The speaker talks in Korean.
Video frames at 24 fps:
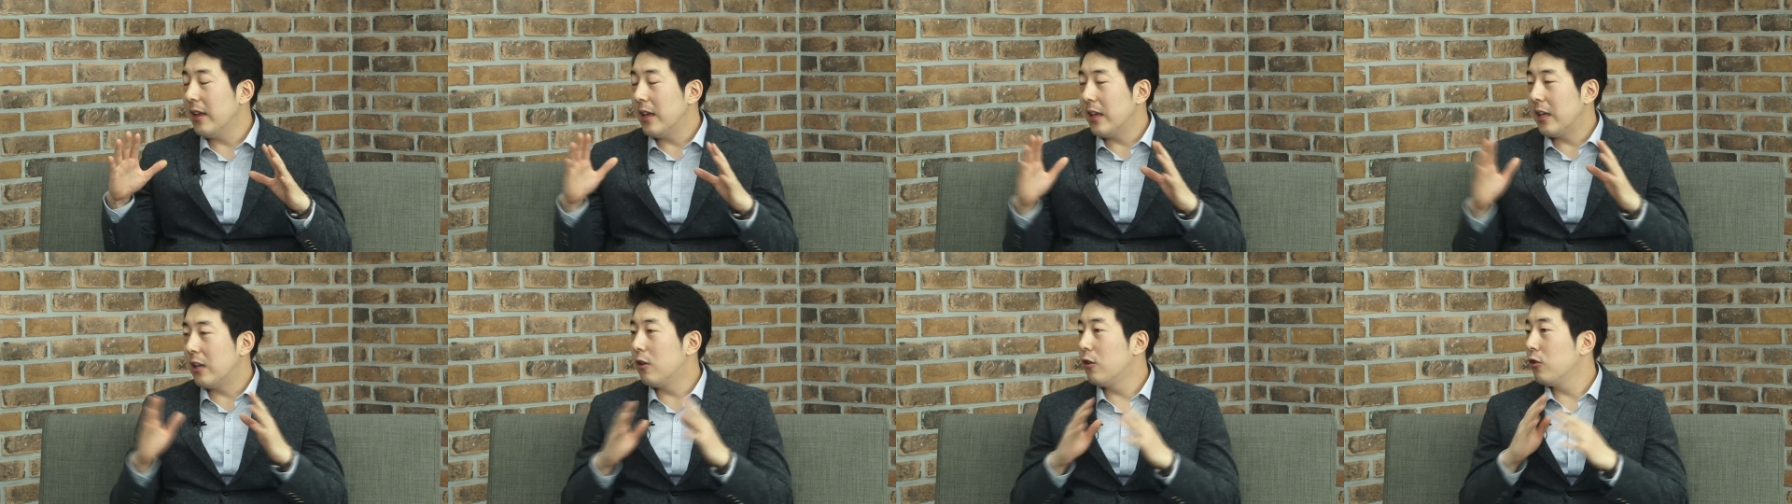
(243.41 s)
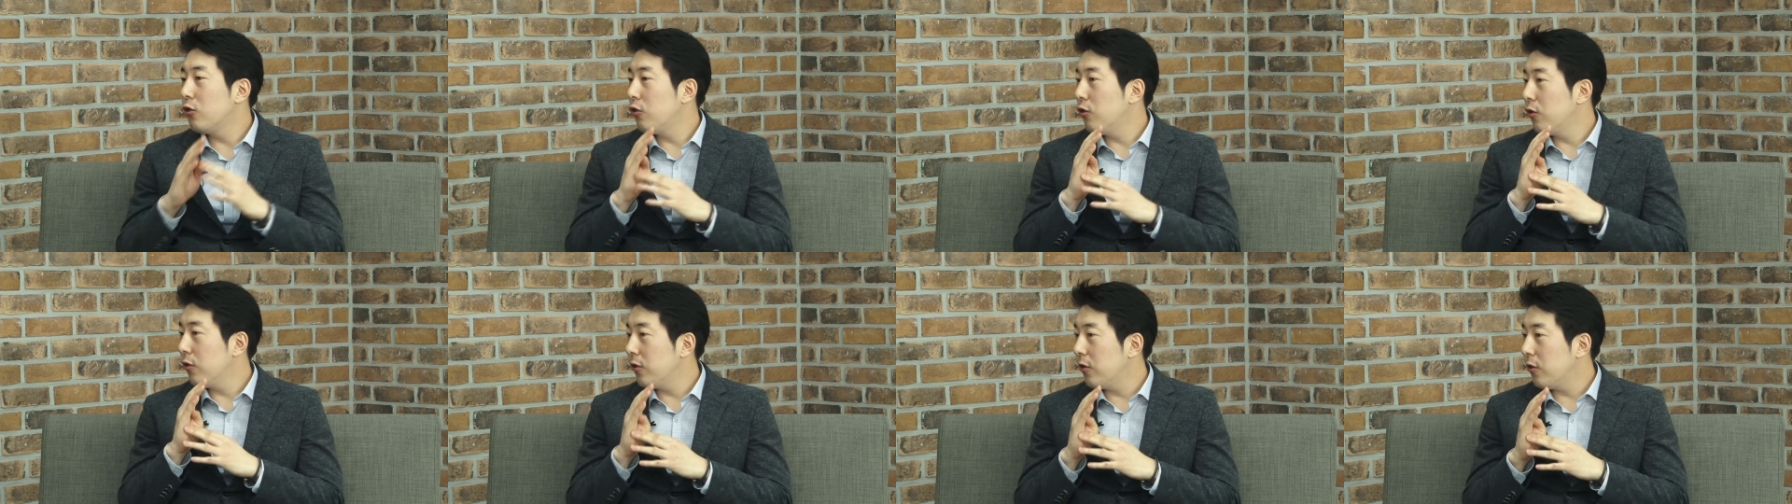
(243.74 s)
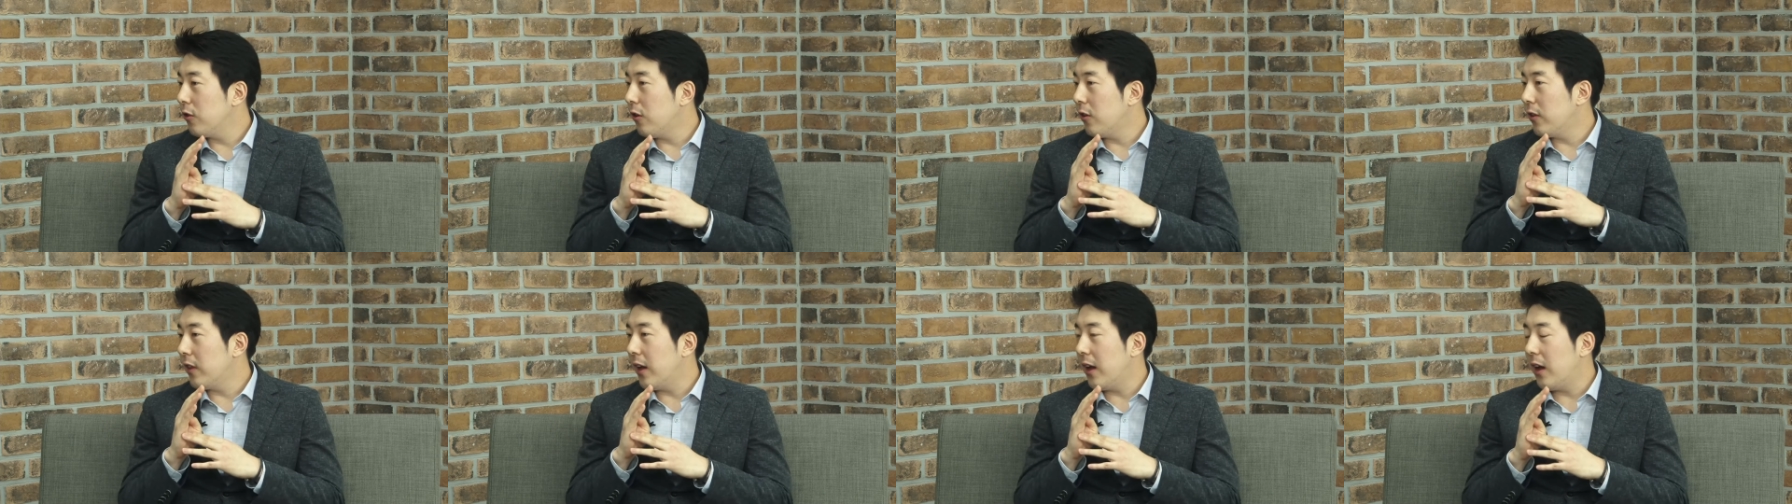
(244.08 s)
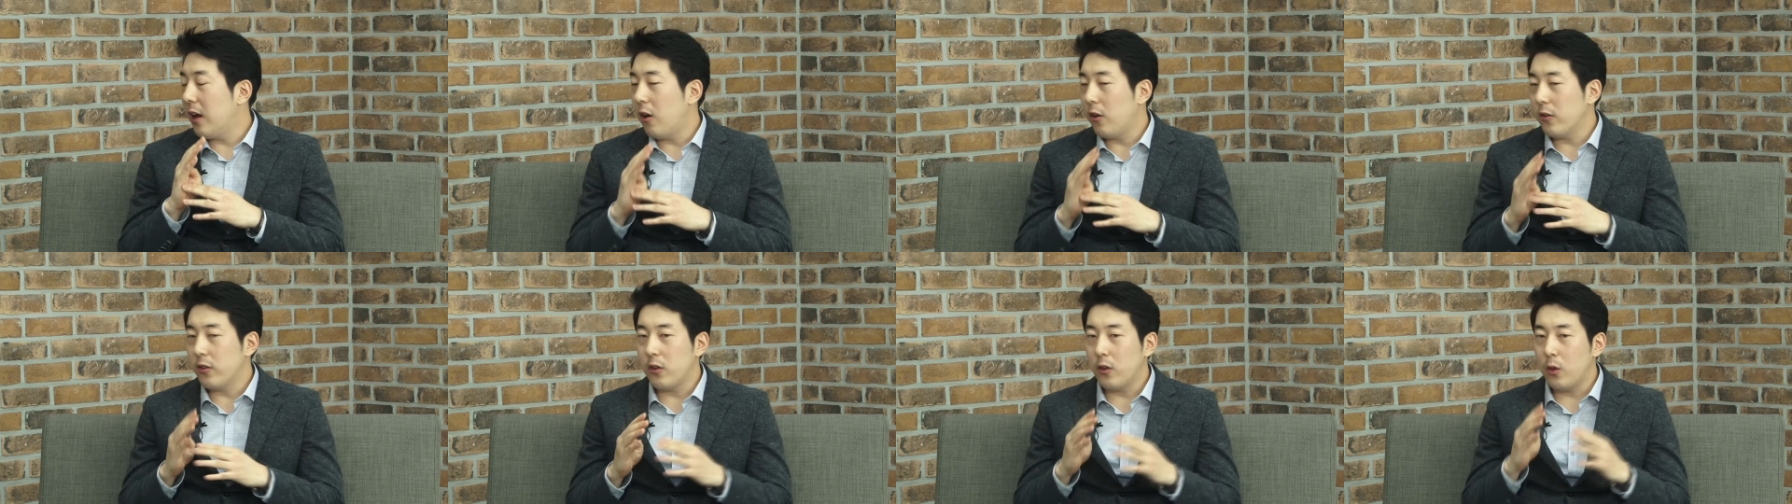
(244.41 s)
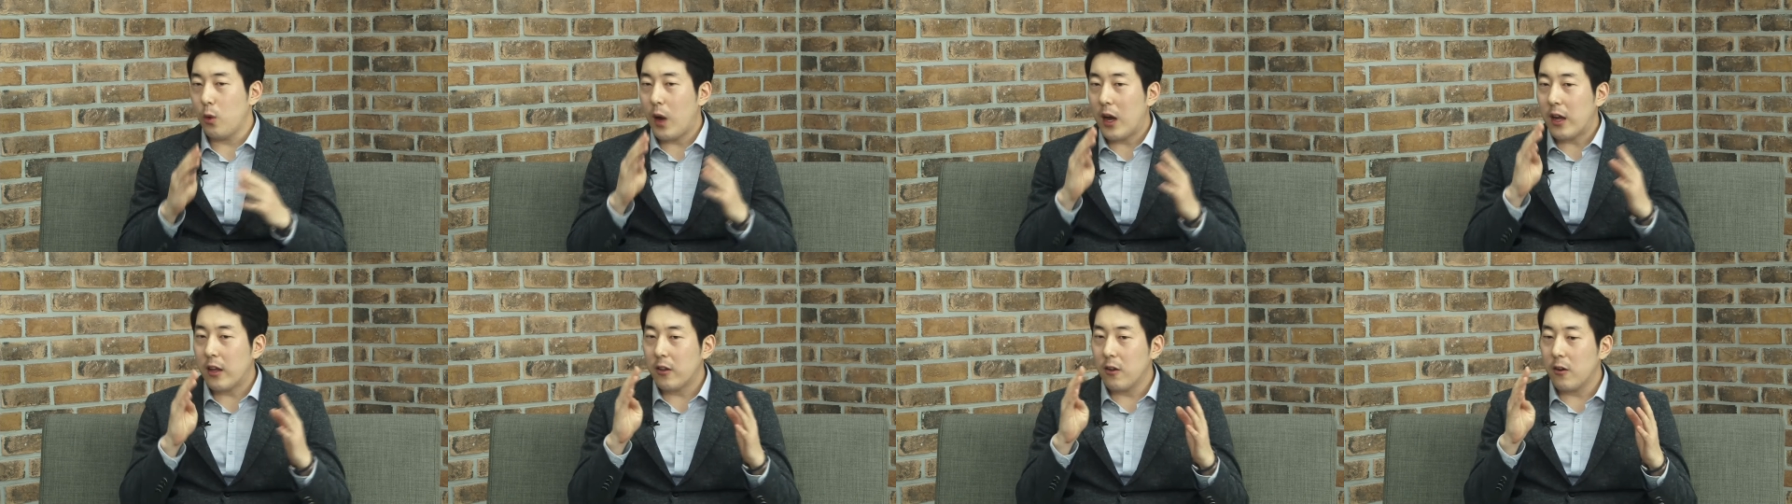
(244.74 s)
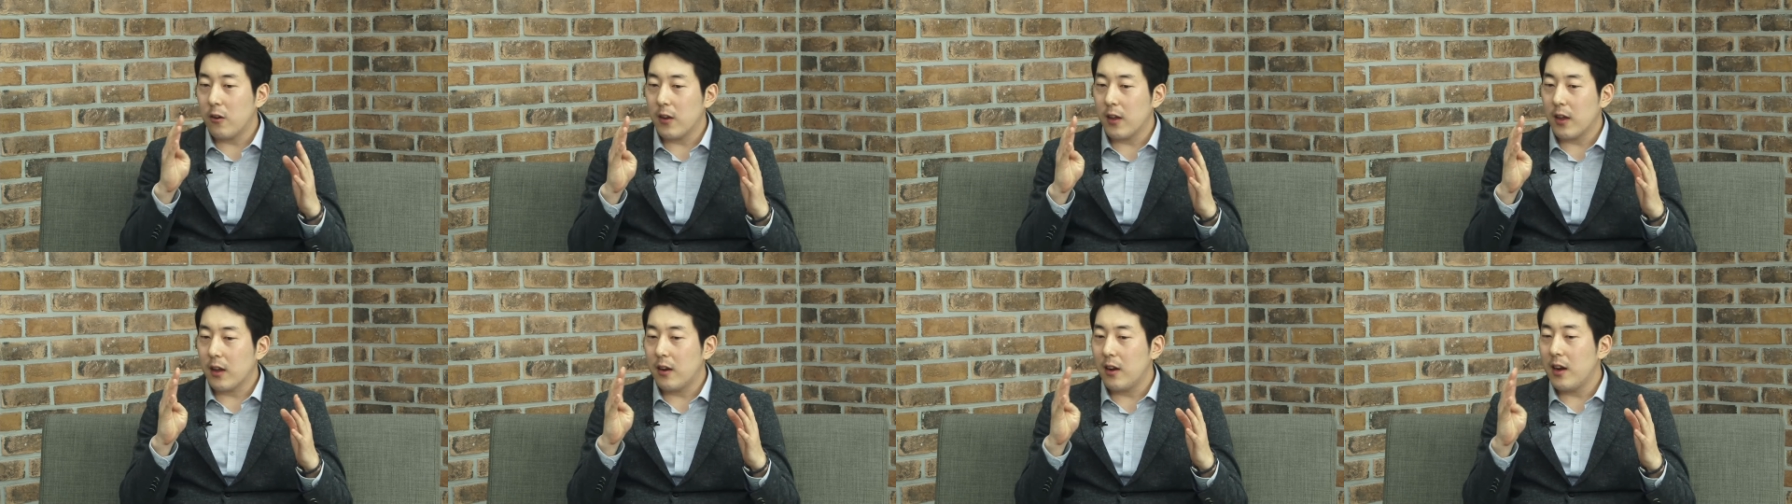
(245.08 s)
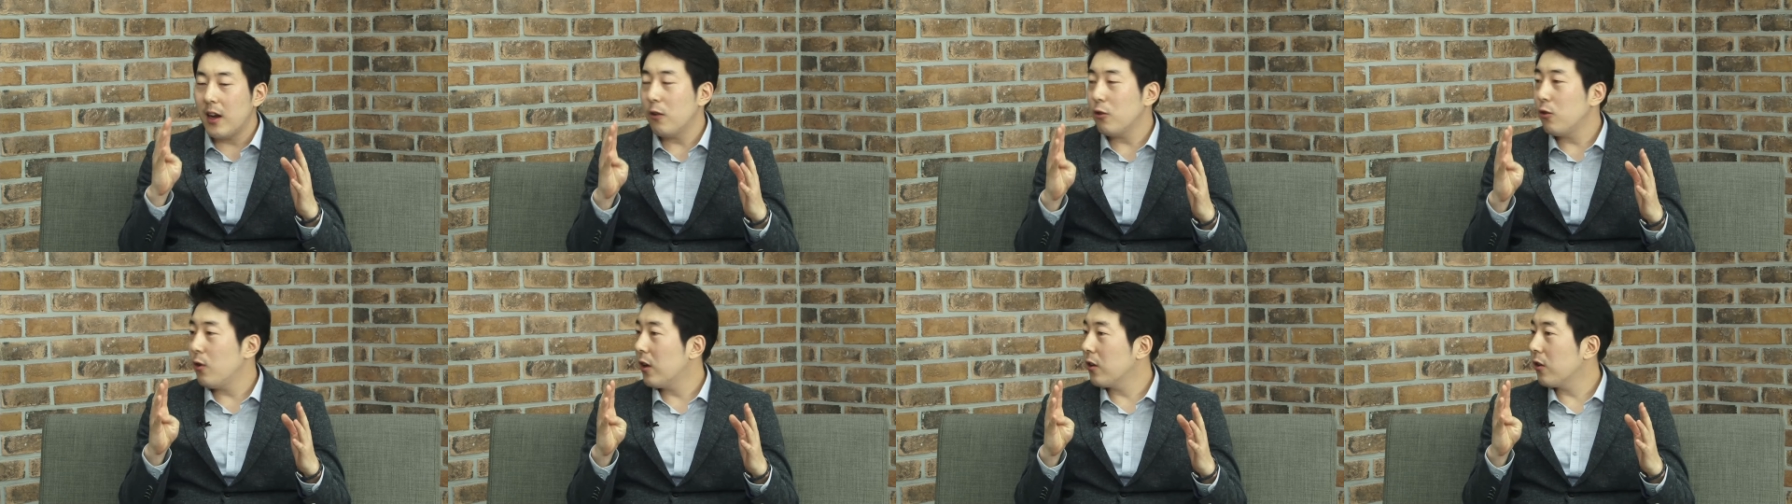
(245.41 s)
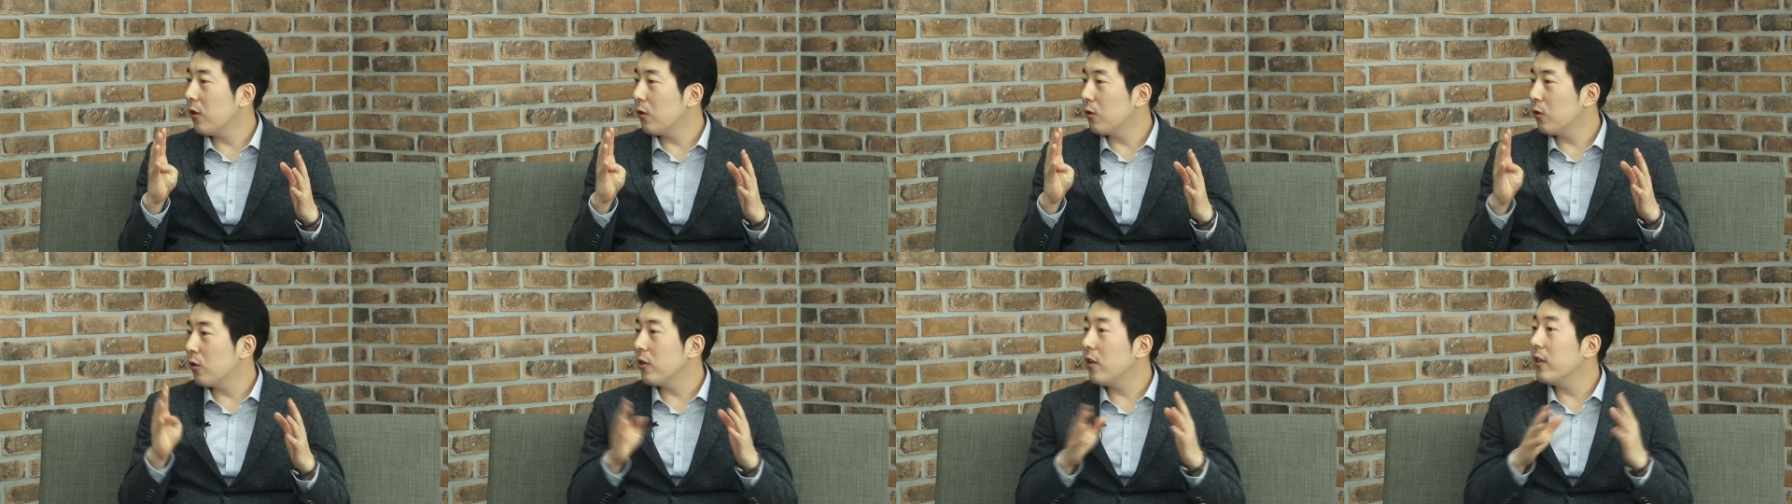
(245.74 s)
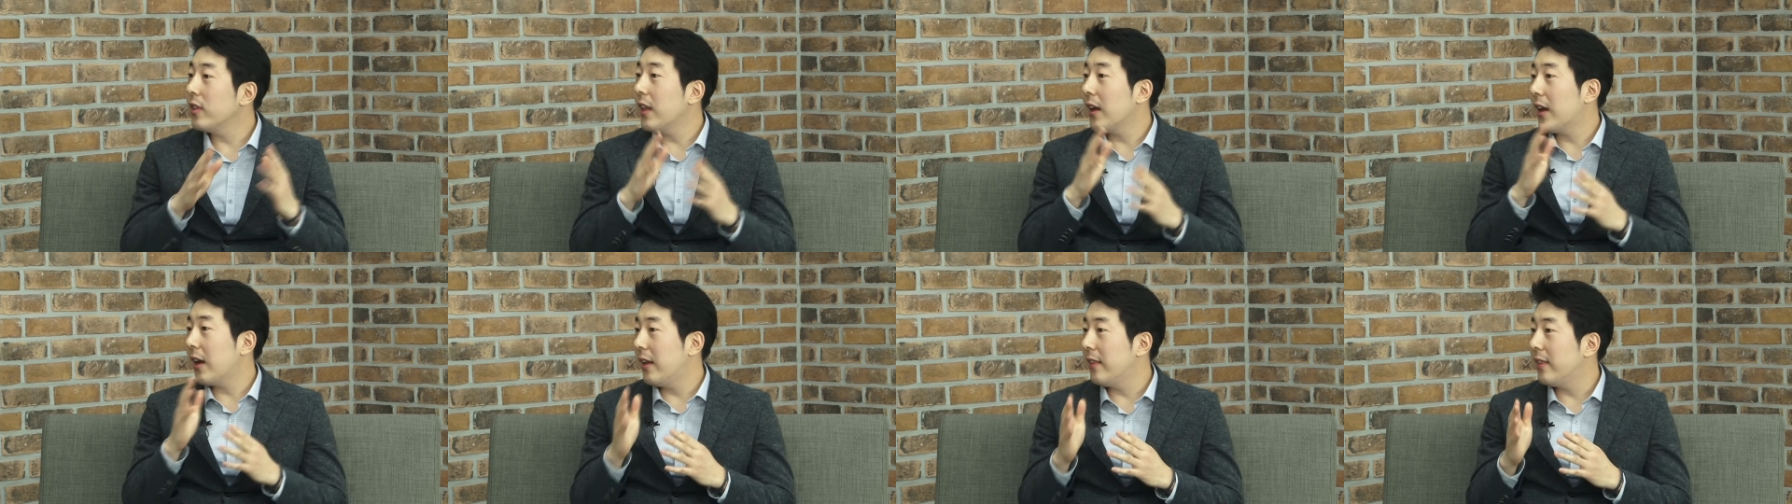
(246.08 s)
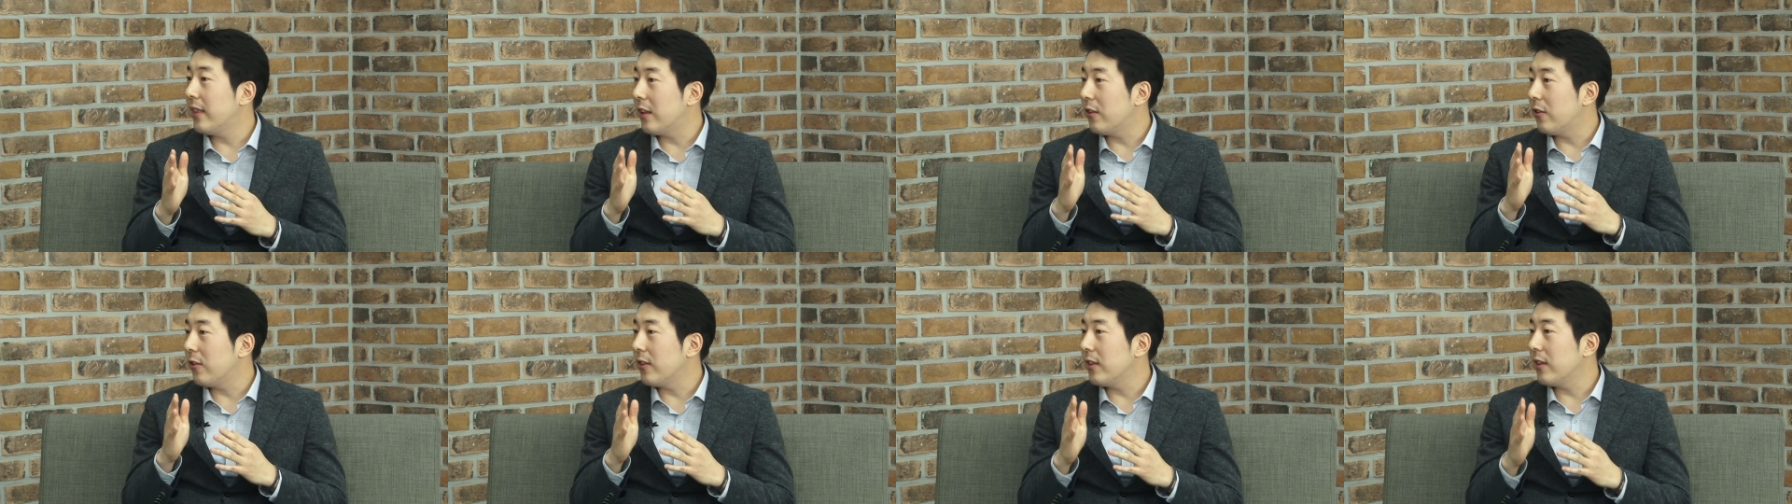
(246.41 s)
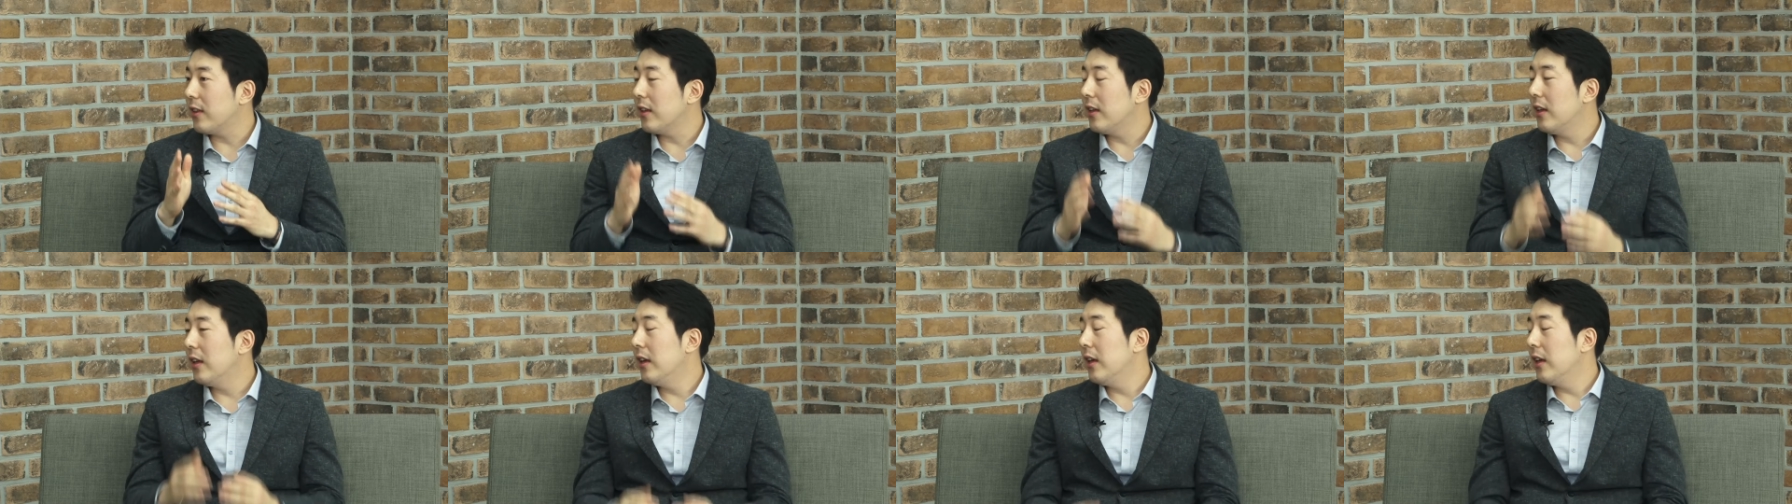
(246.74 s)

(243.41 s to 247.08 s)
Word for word: 이런 툴을 쓰거나 어떤 환경 클라우드 환경도 선택한다든지 음.